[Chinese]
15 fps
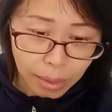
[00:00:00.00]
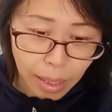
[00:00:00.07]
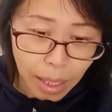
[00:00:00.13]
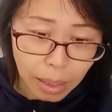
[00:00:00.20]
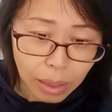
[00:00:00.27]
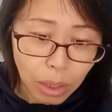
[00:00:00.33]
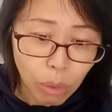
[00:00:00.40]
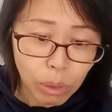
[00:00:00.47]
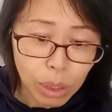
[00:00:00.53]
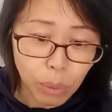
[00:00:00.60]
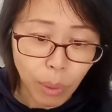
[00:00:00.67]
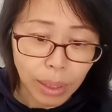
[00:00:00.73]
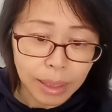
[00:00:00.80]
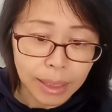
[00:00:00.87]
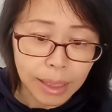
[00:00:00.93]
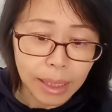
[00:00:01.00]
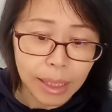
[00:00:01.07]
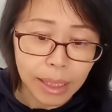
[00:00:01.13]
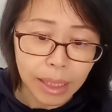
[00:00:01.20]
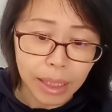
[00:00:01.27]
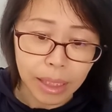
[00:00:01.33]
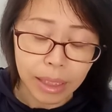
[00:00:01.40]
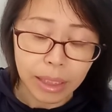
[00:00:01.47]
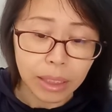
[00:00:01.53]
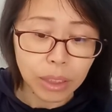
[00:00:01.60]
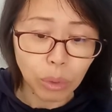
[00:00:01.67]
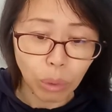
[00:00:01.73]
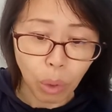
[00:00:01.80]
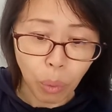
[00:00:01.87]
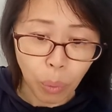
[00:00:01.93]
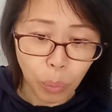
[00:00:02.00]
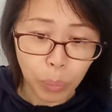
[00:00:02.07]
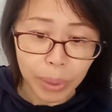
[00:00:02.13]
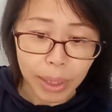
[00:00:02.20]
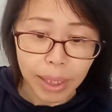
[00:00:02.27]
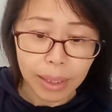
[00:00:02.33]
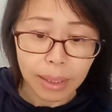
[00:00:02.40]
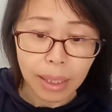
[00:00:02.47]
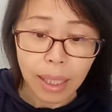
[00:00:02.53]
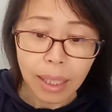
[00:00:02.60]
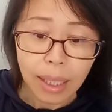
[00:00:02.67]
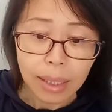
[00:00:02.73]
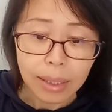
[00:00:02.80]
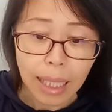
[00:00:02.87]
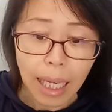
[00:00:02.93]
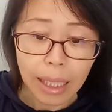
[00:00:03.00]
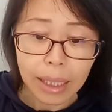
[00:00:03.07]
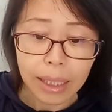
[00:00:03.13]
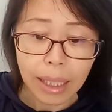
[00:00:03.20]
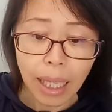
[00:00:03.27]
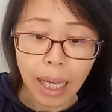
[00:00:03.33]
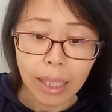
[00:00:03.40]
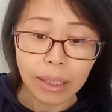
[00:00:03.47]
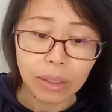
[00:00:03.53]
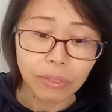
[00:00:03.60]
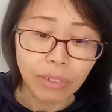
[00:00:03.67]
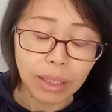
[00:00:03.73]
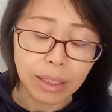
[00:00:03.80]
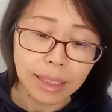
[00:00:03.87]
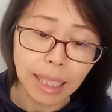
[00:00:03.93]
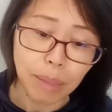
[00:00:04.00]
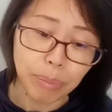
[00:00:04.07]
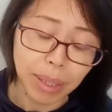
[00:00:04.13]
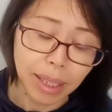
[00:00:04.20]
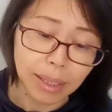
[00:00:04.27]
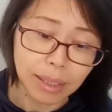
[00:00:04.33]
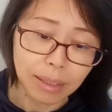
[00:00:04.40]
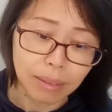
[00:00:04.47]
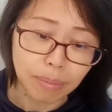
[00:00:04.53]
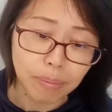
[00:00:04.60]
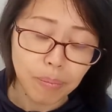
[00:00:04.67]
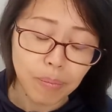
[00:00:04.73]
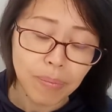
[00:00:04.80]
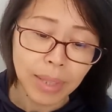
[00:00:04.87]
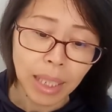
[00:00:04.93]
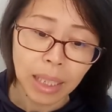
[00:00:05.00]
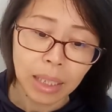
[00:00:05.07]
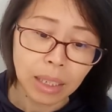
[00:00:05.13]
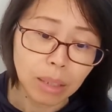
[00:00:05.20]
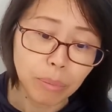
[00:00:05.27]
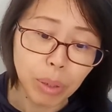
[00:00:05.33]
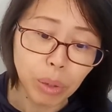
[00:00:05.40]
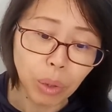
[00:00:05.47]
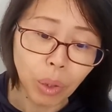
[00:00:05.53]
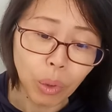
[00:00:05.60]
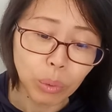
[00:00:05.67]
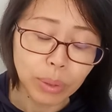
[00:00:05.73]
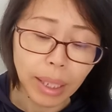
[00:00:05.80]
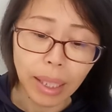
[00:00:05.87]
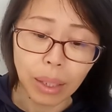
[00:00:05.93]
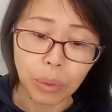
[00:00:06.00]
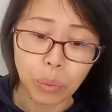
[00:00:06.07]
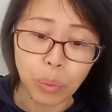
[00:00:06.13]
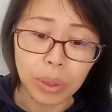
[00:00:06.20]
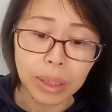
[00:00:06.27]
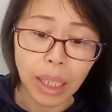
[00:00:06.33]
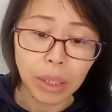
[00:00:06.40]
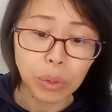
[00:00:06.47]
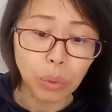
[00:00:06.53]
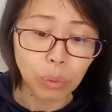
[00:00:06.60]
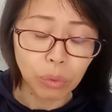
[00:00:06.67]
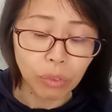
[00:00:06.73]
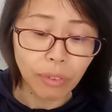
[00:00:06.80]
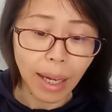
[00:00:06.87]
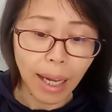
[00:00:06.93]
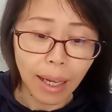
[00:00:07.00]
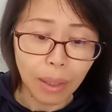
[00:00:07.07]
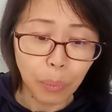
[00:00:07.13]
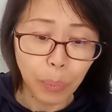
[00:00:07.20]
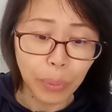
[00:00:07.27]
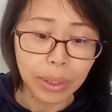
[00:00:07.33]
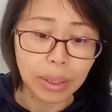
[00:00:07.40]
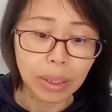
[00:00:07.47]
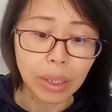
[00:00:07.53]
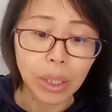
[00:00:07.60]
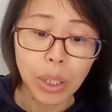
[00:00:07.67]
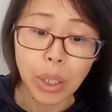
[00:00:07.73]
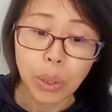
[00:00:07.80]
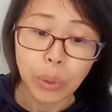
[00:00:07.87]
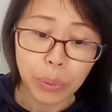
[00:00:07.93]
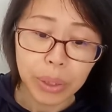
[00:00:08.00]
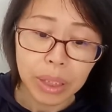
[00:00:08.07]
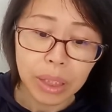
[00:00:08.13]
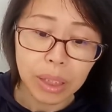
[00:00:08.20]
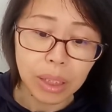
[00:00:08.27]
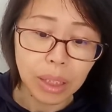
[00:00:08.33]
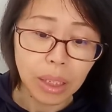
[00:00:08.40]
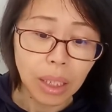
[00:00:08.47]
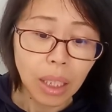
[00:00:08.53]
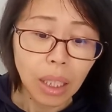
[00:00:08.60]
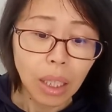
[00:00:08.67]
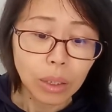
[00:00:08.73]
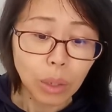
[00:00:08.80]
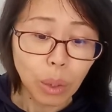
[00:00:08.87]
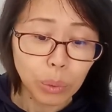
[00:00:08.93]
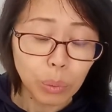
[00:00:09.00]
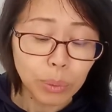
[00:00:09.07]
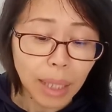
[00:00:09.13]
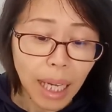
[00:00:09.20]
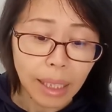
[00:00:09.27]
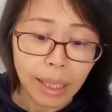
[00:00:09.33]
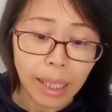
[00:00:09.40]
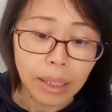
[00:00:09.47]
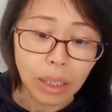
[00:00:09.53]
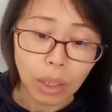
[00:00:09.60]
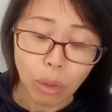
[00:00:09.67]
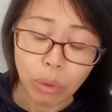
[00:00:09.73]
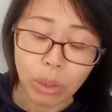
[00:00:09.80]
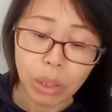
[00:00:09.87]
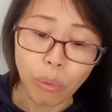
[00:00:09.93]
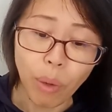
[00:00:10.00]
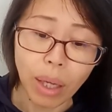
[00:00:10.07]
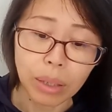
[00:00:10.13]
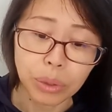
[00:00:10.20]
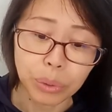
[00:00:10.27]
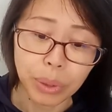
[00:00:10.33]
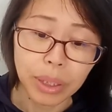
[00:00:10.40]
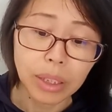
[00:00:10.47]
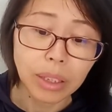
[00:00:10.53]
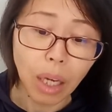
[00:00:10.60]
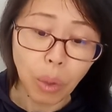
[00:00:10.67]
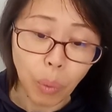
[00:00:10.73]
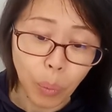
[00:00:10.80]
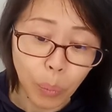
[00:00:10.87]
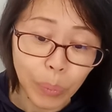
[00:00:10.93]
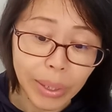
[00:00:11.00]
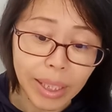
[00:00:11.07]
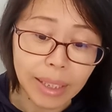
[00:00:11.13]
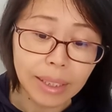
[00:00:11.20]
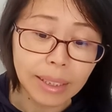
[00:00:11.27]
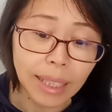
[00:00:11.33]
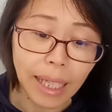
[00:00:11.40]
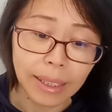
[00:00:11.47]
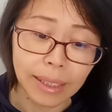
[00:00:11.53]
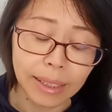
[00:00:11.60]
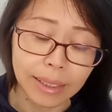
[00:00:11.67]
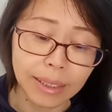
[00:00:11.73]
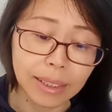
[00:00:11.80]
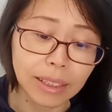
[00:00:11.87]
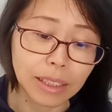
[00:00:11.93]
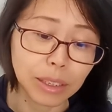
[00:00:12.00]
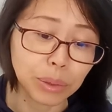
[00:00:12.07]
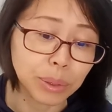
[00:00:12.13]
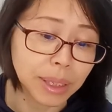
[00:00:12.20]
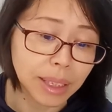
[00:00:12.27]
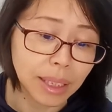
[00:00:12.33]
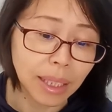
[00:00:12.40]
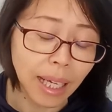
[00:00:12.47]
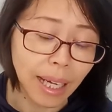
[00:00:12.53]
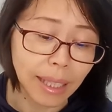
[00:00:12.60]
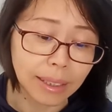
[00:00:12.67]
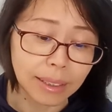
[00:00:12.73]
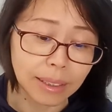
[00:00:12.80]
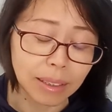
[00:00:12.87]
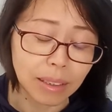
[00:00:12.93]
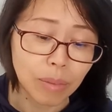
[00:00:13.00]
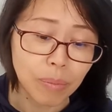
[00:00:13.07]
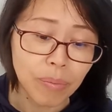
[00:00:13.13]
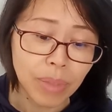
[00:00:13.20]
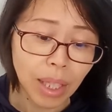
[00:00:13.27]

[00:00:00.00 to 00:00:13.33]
但高丽王心里已经有了红林，哪里还能放得下别人？可没有后代，国家又无法安稳。于是，脑洞大开的高丽王决定让红林代替自己去生孩子。